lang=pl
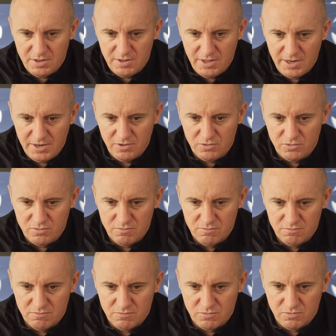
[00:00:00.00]
ten,
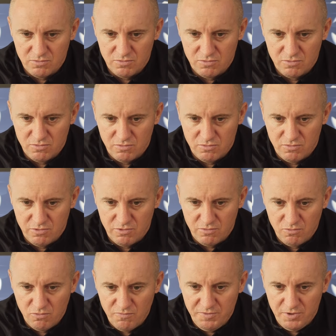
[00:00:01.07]
mm, który
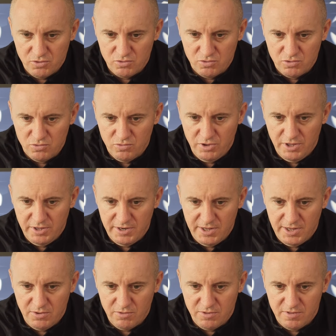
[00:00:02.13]
głównie rzutuje
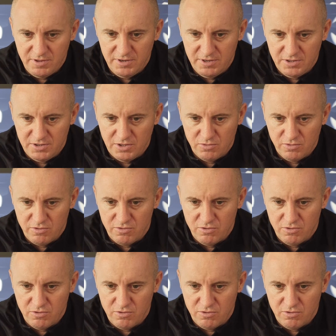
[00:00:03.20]
na ocenę tego,